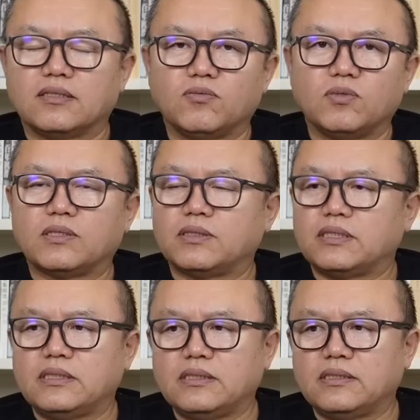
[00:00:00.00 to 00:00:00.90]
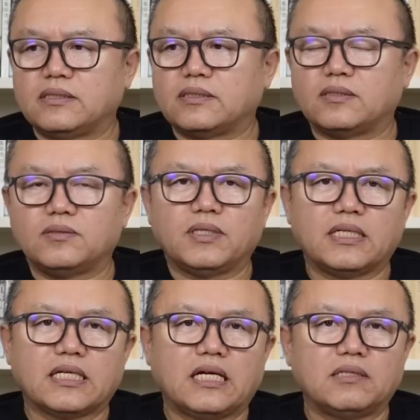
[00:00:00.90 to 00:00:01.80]
我倒是原
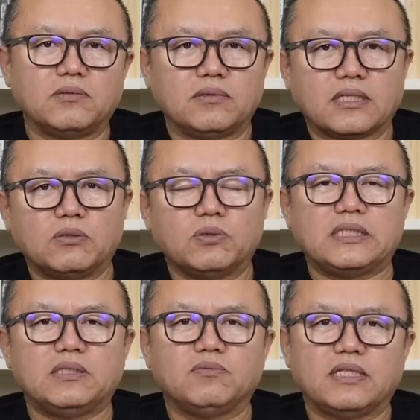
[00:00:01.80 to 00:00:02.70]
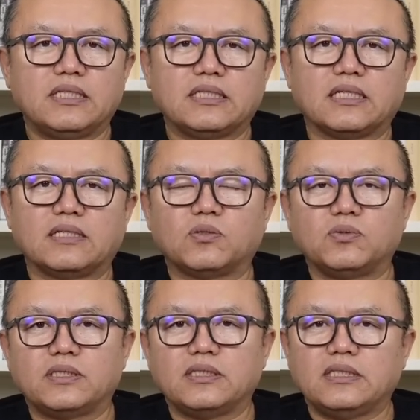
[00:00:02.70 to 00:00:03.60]
来看到过很多新闻，那都
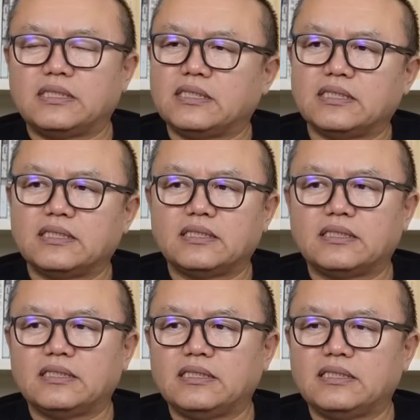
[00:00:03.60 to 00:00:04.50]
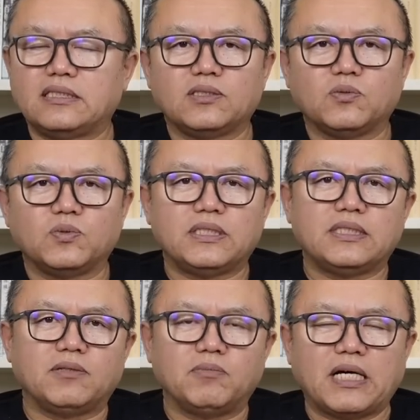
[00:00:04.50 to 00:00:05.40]
是一些一些有
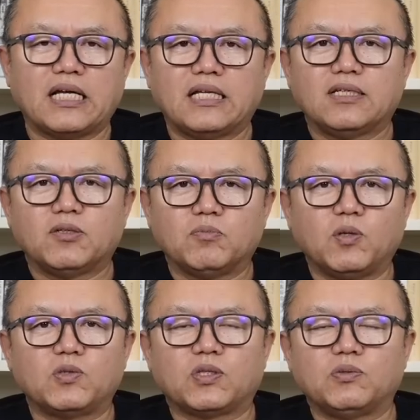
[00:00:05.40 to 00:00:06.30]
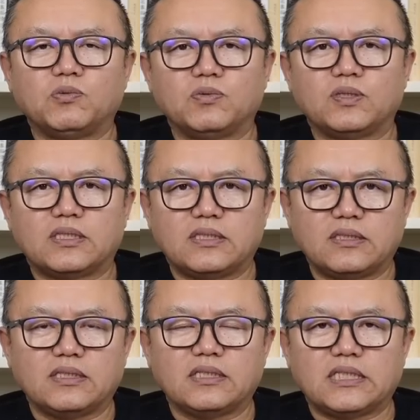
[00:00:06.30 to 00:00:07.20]
心人吧，冒充
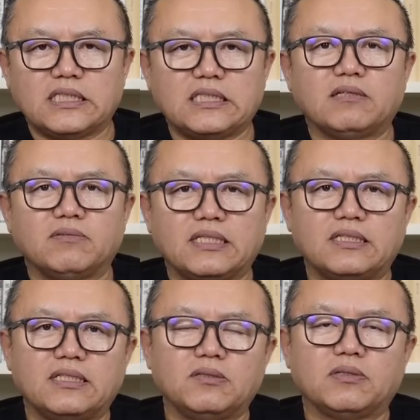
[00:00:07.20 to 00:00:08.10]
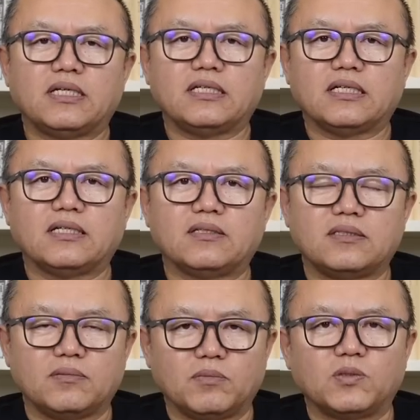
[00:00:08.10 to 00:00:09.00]
这个纪检委的人员啊，
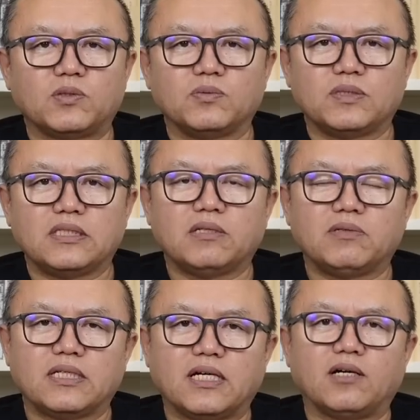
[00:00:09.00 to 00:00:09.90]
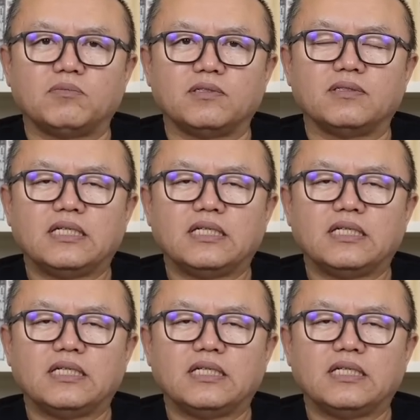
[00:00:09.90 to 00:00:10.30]
这冒充纪检委的干部，